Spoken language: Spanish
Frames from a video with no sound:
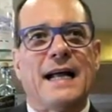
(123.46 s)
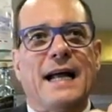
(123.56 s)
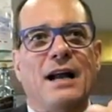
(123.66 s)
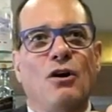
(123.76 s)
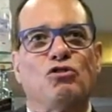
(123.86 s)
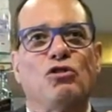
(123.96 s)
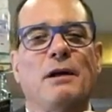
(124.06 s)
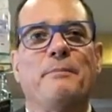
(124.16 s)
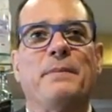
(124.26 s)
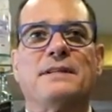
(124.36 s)
que no son
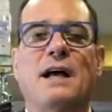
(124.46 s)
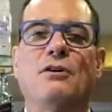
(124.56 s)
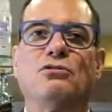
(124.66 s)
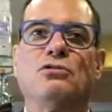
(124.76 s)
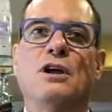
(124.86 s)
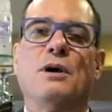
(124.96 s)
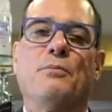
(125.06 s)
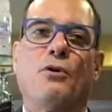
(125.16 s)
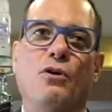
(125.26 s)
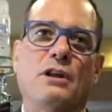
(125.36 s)
tan pesados,
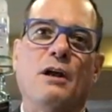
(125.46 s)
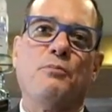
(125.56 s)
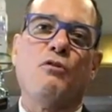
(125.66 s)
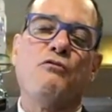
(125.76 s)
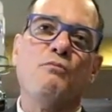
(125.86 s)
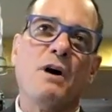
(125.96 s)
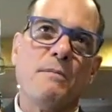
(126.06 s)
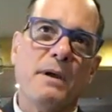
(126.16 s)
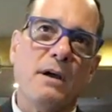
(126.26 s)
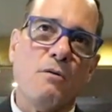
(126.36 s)
por lo tal puedo
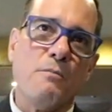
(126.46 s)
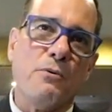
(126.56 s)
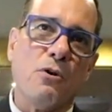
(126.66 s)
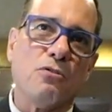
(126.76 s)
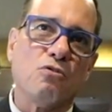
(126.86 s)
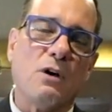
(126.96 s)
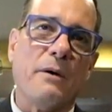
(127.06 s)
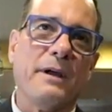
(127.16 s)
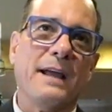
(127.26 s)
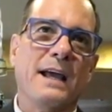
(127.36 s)
fumarme un puro
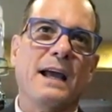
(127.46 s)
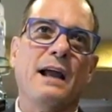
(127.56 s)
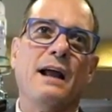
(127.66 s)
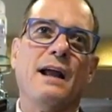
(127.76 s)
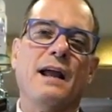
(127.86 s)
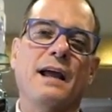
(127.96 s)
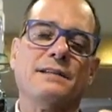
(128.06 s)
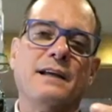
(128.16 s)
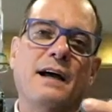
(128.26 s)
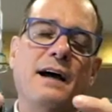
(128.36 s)
suave y,
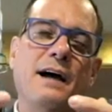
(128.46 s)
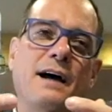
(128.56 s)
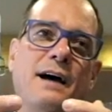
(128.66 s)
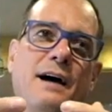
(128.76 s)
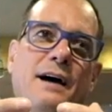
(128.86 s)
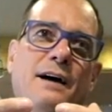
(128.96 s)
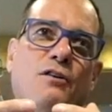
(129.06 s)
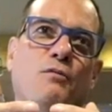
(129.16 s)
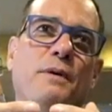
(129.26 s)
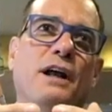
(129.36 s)
esa
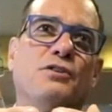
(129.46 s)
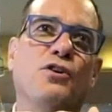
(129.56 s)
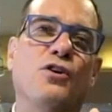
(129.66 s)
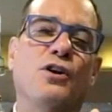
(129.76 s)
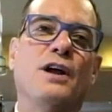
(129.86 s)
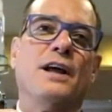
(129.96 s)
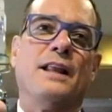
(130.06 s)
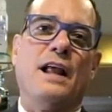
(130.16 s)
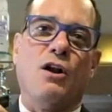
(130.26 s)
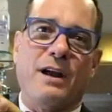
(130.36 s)
combinación
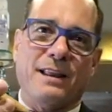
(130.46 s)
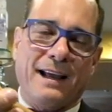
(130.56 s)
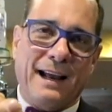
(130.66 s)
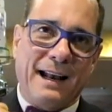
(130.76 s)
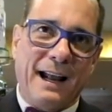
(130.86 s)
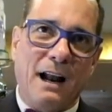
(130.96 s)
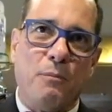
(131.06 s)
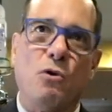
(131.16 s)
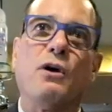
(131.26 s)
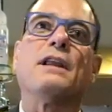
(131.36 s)
de lo que te genera el
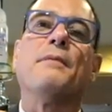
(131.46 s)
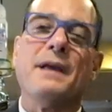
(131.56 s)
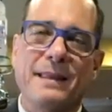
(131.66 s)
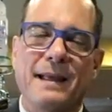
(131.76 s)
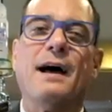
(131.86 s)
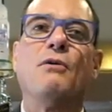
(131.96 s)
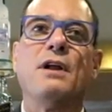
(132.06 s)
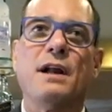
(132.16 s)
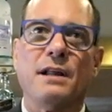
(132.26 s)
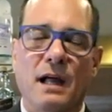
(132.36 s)
puro que también te da
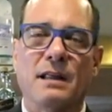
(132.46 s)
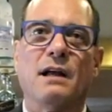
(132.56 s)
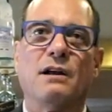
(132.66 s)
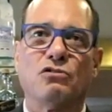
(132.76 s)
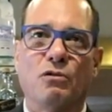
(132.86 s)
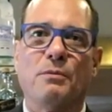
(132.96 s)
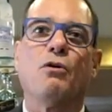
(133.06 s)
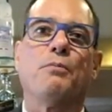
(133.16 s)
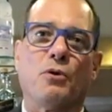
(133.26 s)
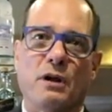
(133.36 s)
un irritante al
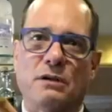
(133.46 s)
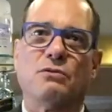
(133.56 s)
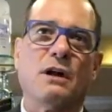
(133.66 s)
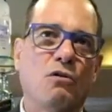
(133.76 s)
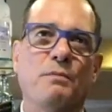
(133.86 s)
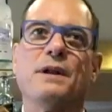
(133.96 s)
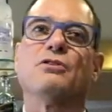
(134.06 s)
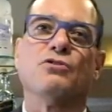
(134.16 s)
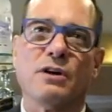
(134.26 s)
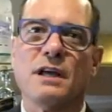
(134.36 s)
estómago porque es una
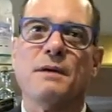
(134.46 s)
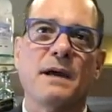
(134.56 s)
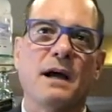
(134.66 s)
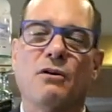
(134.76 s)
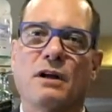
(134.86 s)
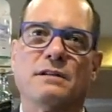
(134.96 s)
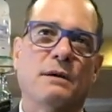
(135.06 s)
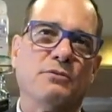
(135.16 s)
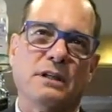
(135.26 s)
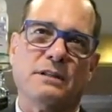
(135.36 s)
combinación química lo que
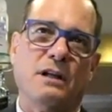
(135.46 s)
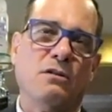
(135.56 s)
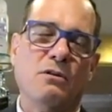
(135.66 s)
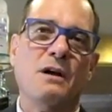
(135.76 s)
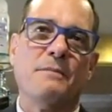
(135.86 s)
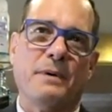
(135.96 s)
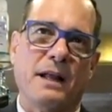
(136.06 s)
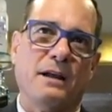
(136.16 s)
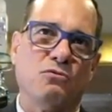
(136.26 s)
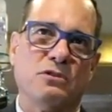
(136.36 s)
estamos haciendo
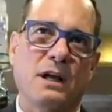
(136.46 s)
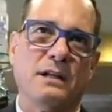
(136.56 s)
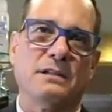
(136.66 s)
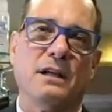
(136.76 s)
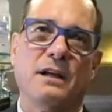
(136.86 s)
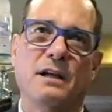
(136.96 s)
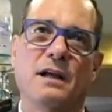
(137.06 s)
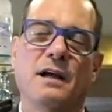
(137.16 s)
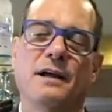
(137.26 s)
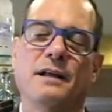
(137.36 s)
para degustar este
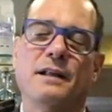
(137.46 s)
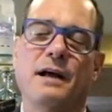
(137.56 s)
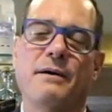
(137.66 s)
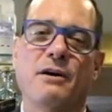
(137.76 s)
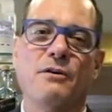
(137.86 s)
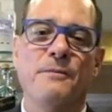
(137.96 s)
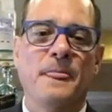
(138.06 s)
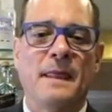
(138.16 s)
tabaco,